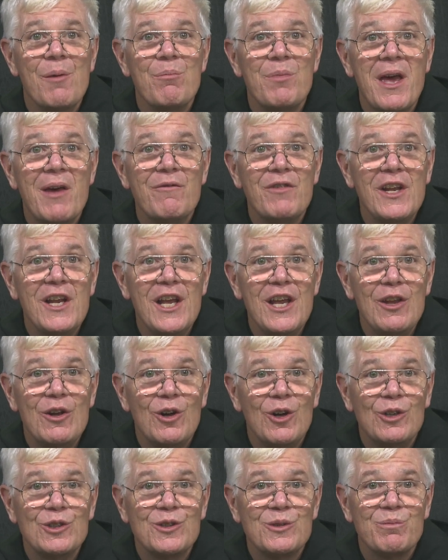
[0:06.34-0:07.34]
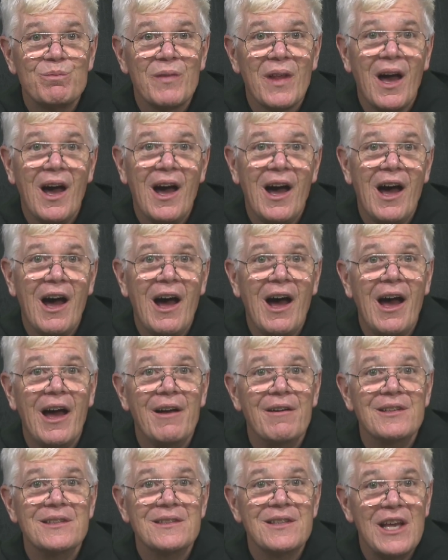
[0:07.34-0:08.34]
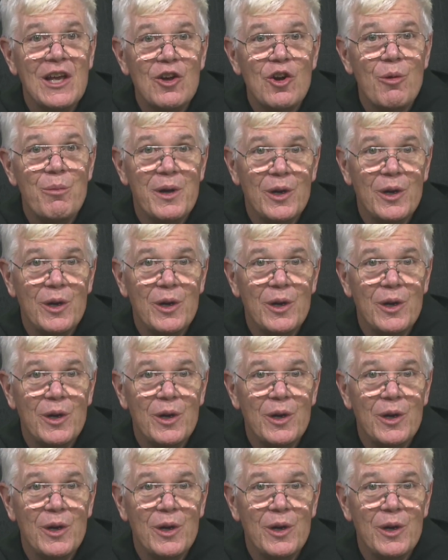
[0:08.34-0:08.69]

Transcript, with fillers: Bienvenidos a Cinco